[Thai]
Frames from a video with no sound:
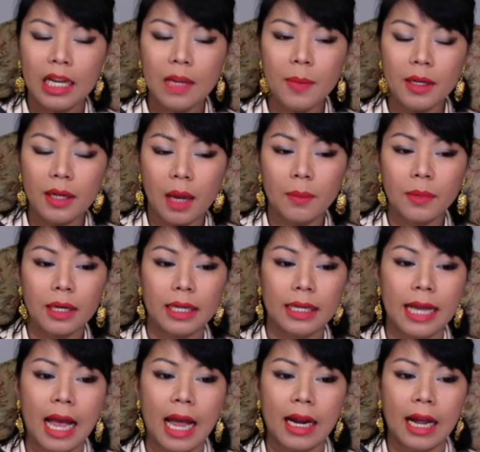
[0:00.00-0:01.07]
นี้เป็นคำกริ
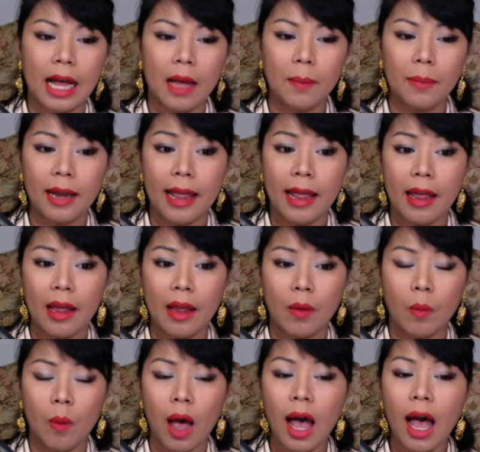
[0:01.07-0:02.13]
ยานะคะ แปล
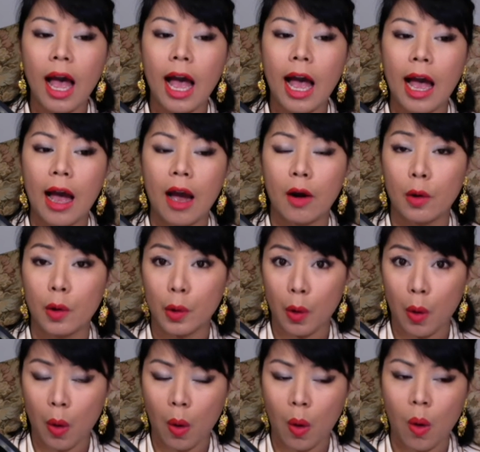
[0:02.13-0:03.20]
ว่า ร
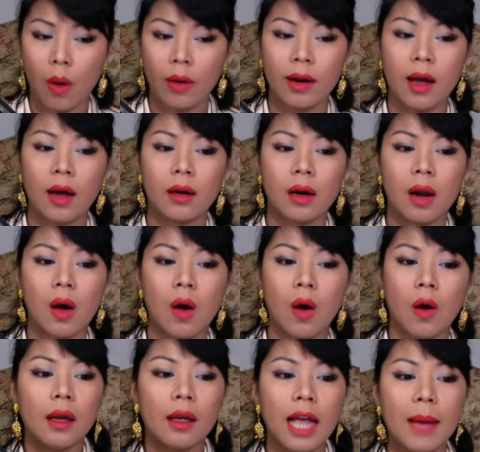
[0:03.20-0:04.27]
อนะคะ รอ
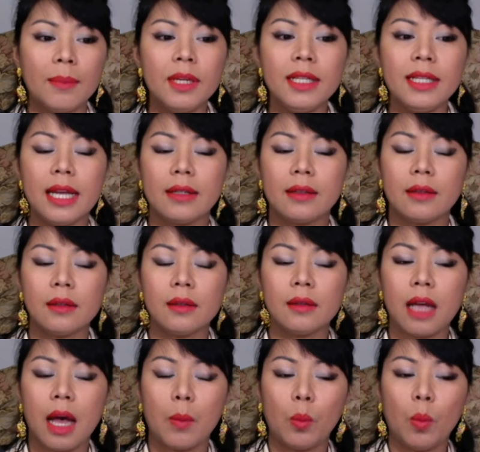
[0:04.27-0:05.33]
คำที่ 7 คือ
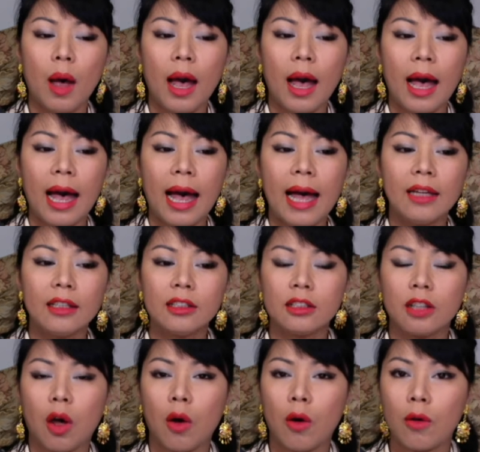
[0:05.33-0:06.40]
คำว่าอะ
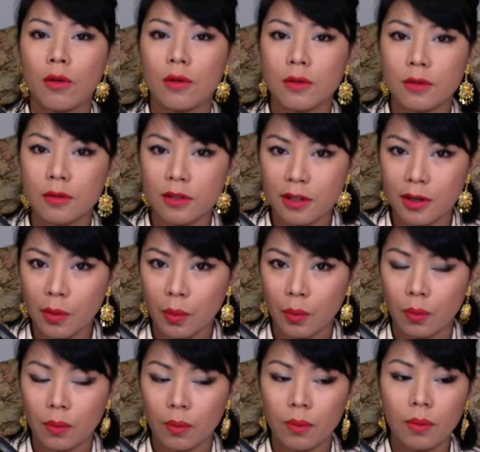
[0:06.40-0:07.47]
ตองซิ่ง
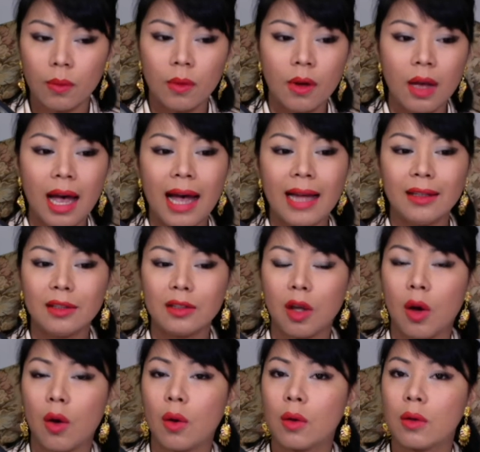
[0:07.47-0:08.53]
อะต
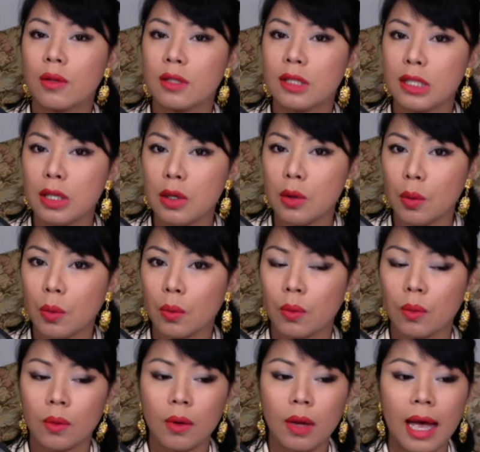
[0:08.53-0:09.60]
องซิ่ง
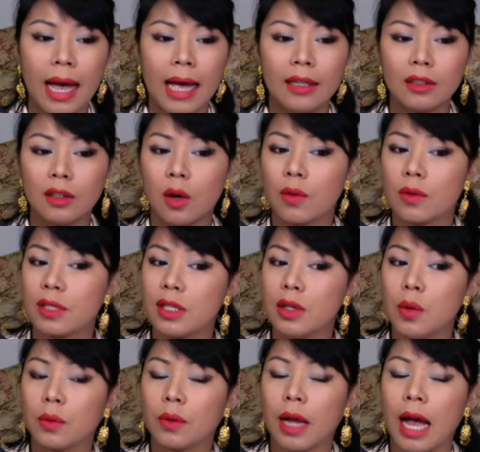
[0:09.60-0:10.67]
อะตองซิ่
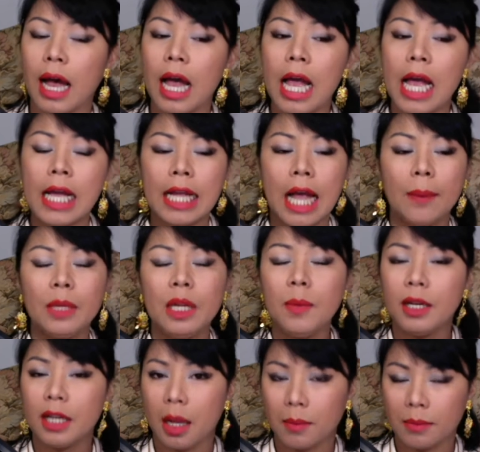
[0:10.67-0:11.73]
งนะคะคำนี้
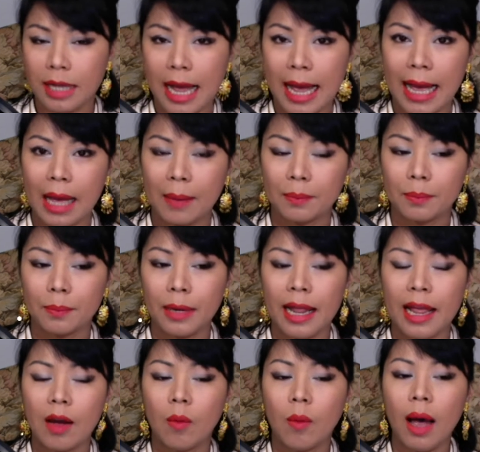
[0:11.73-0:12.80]
เป็นคำนามแปล
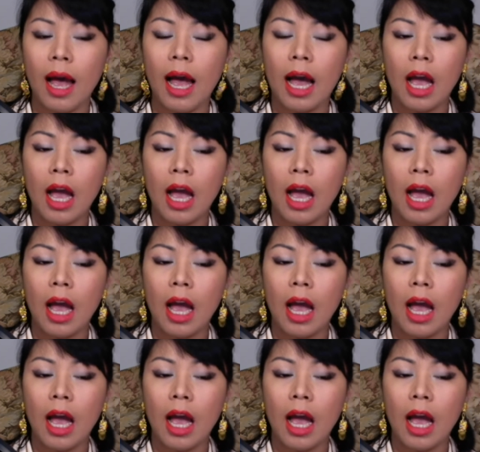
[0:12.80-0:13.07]
ว่า